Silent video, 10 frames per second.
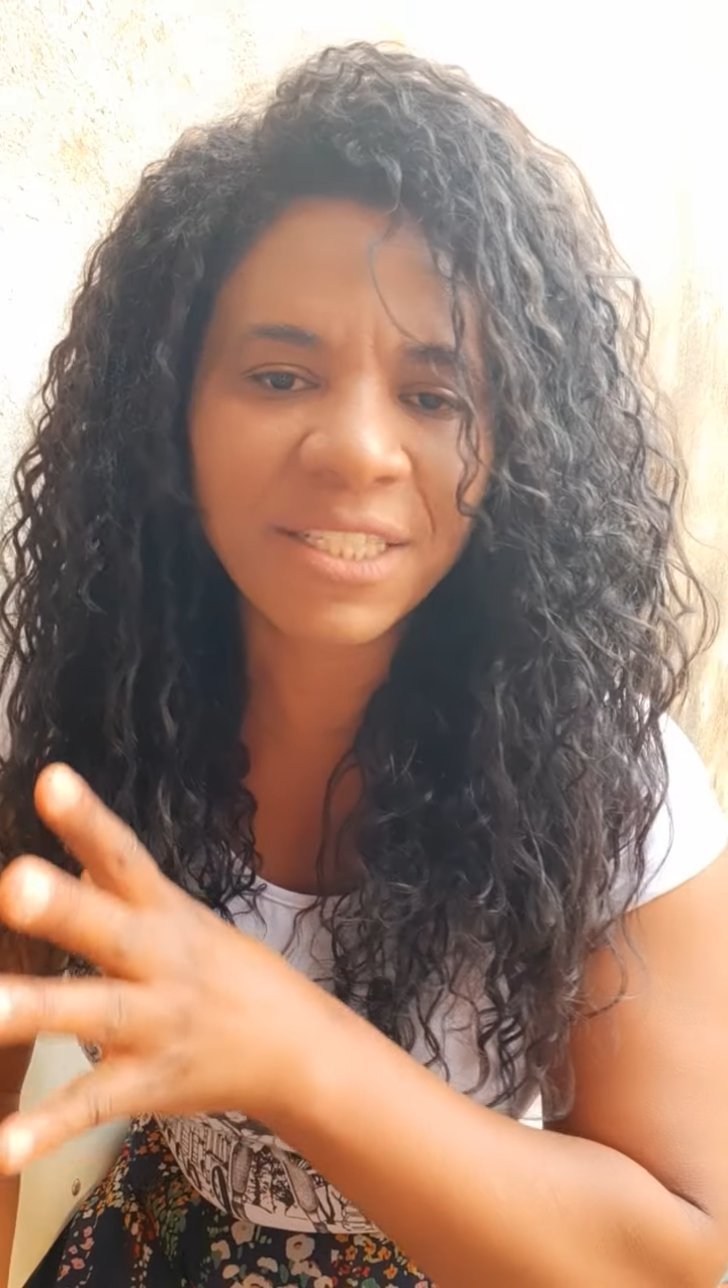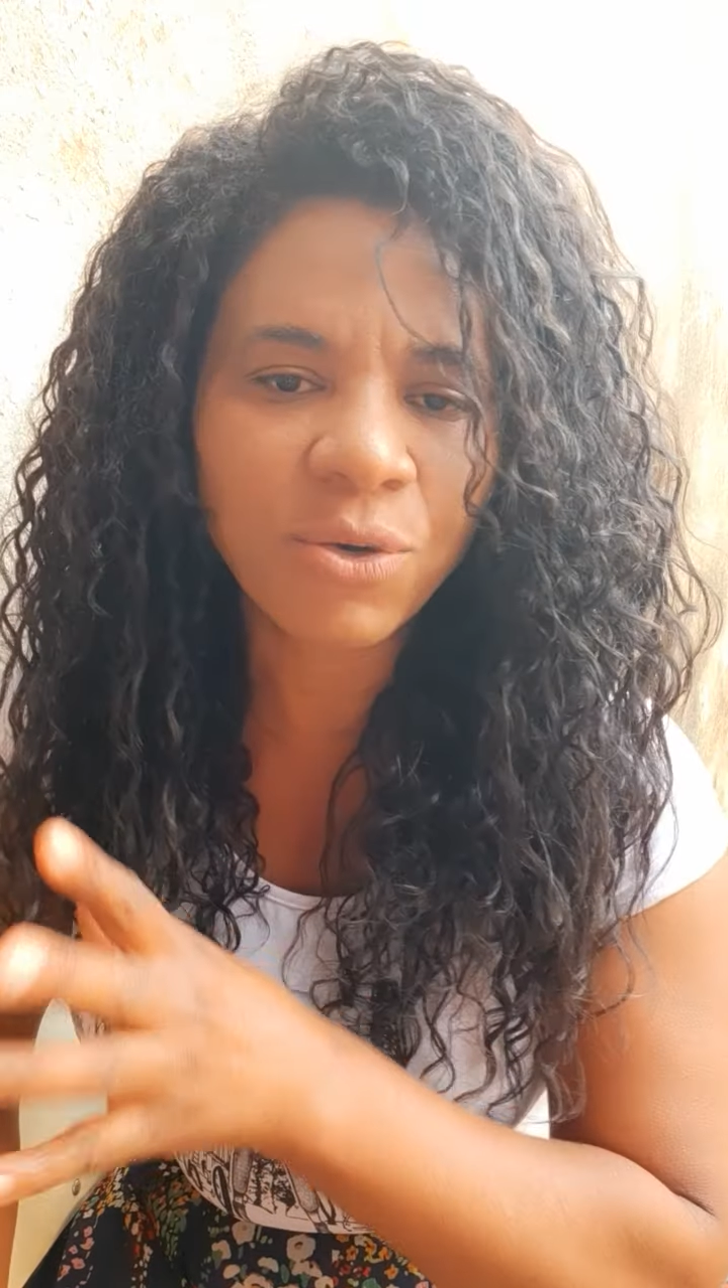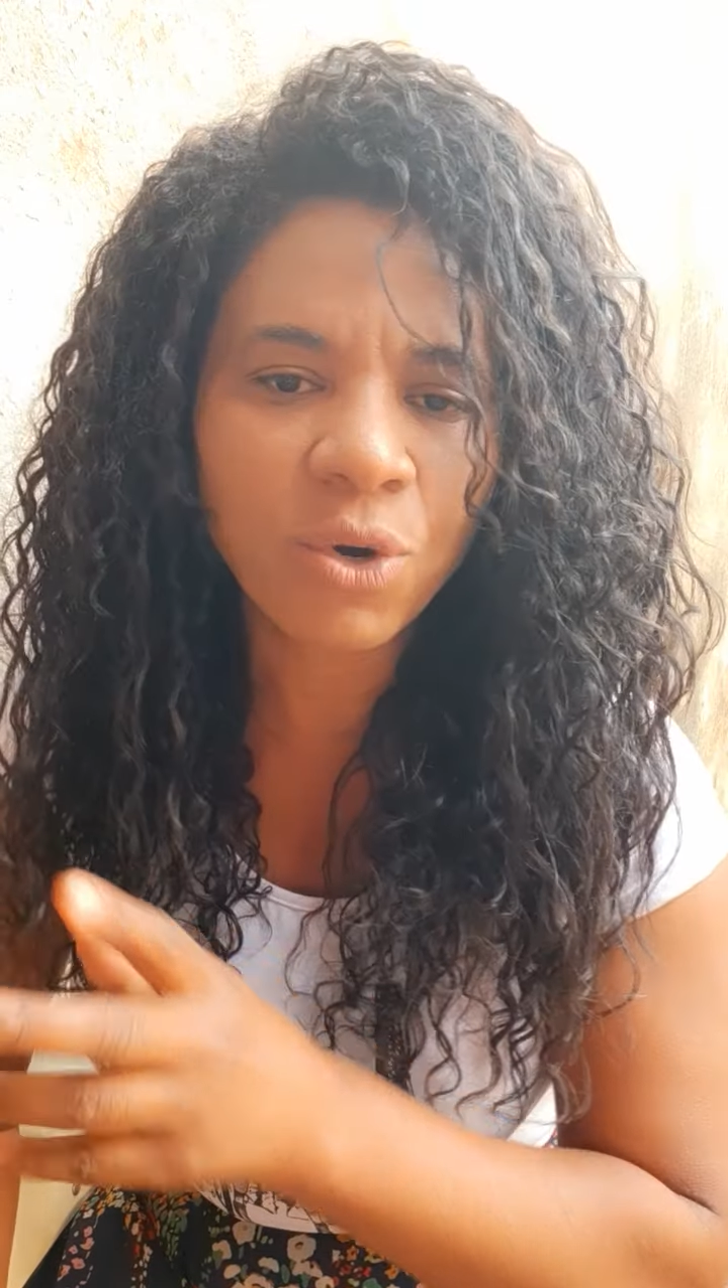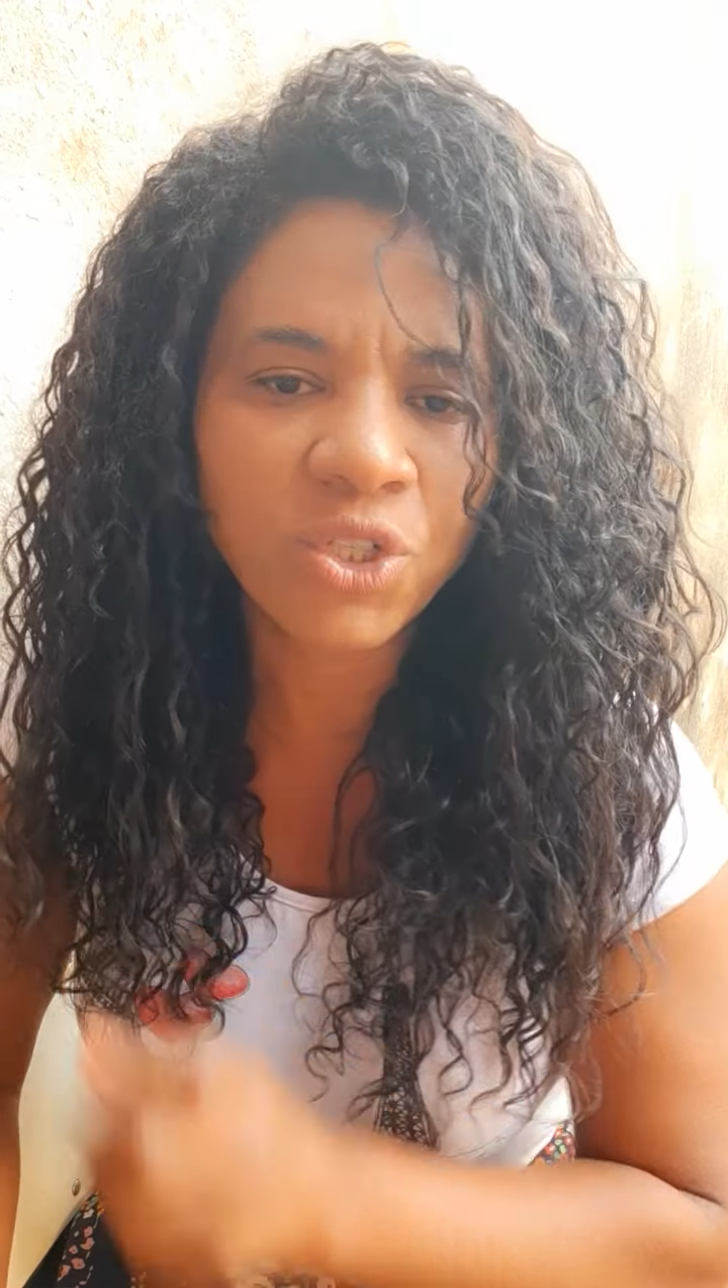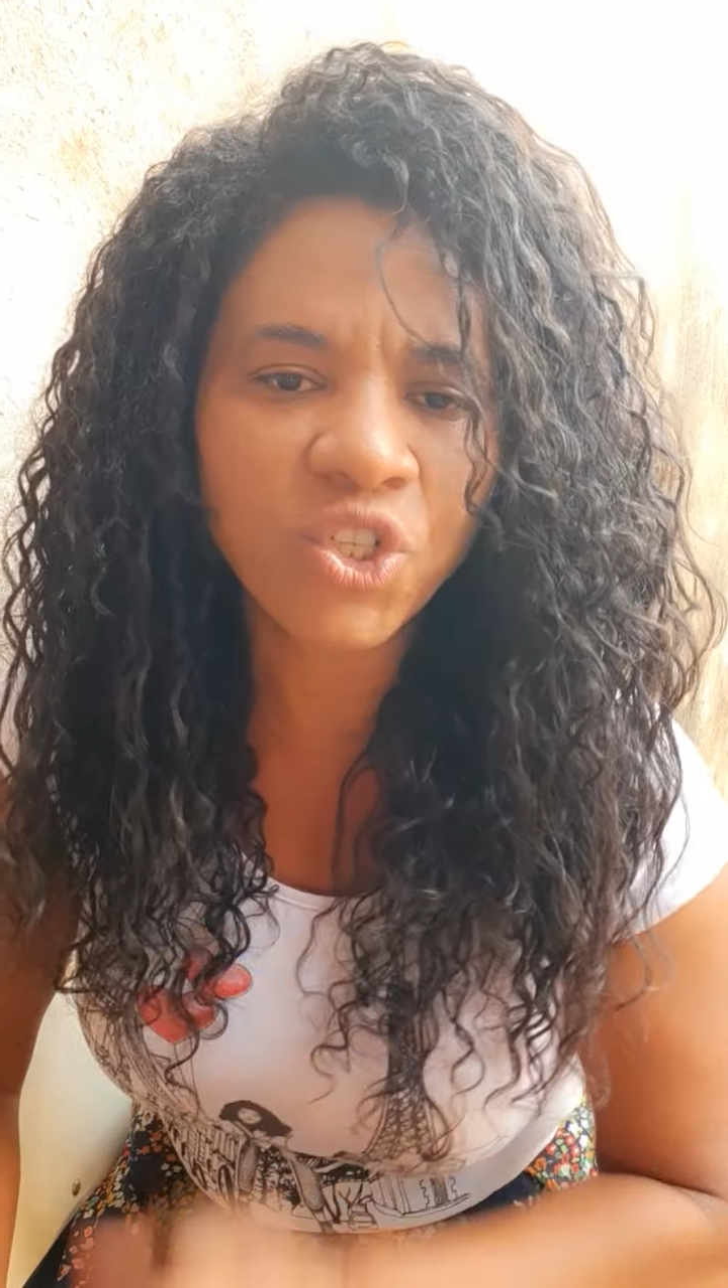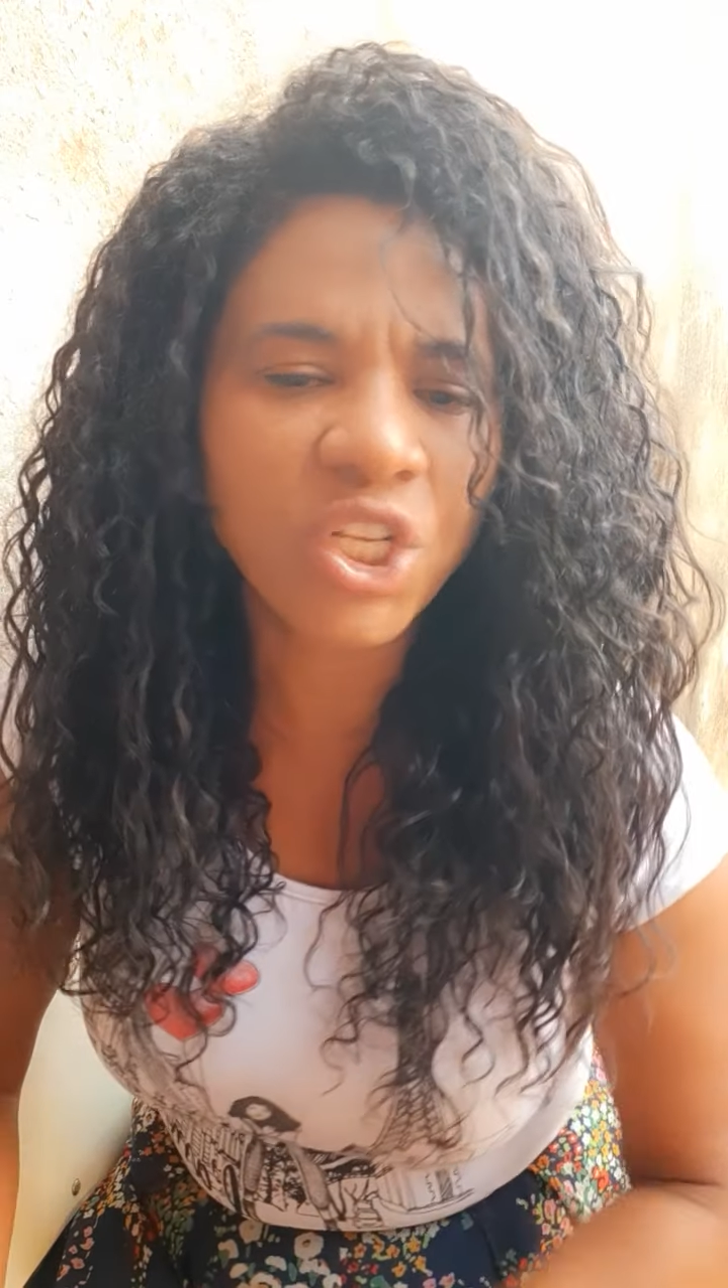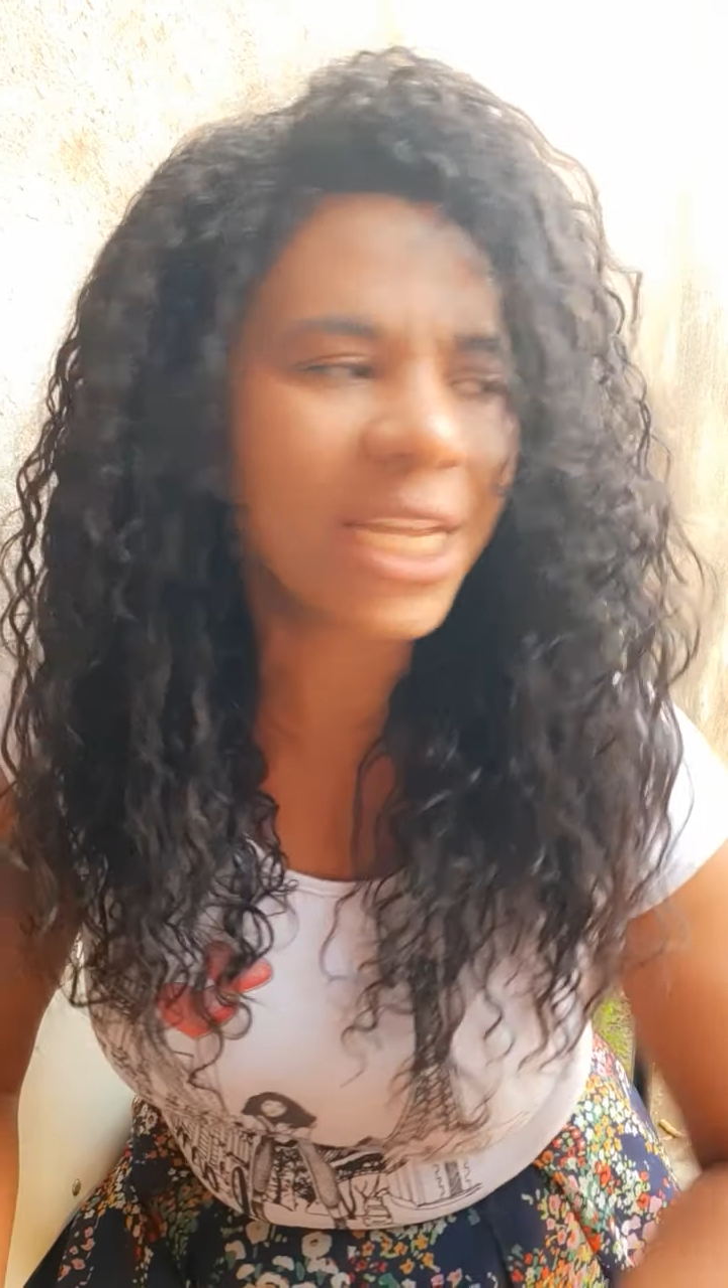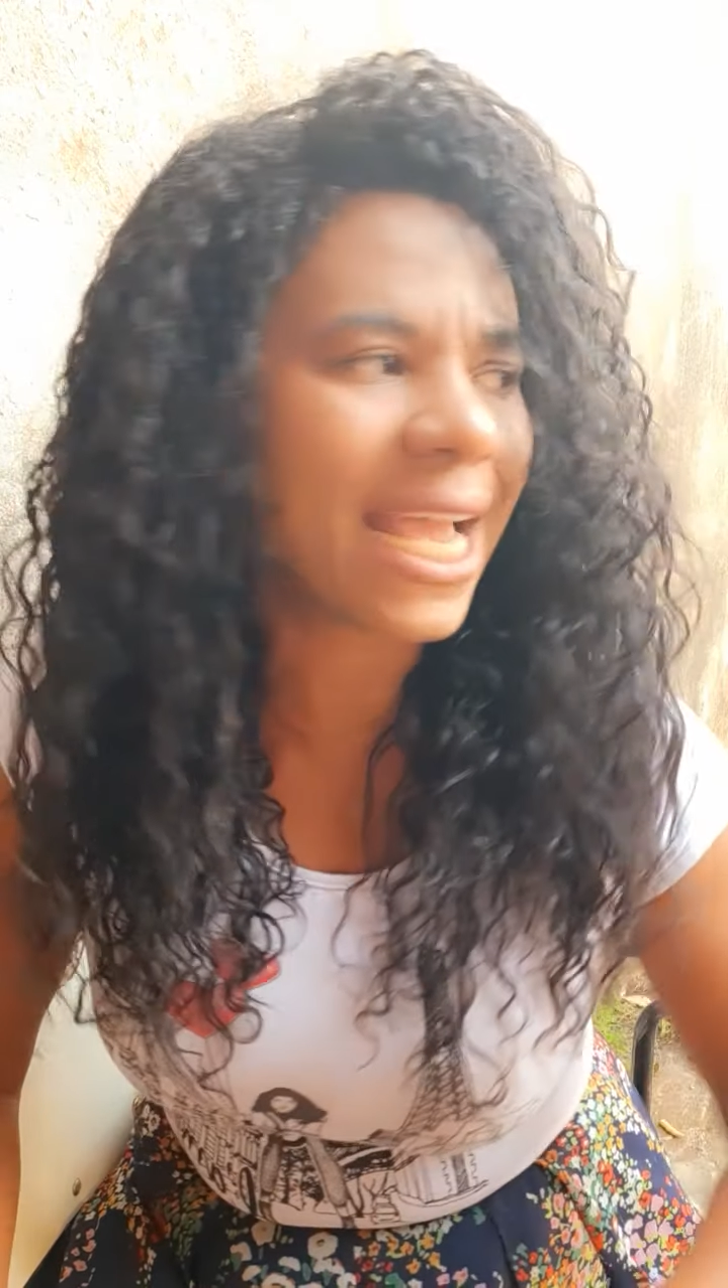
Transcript: sendo rotina,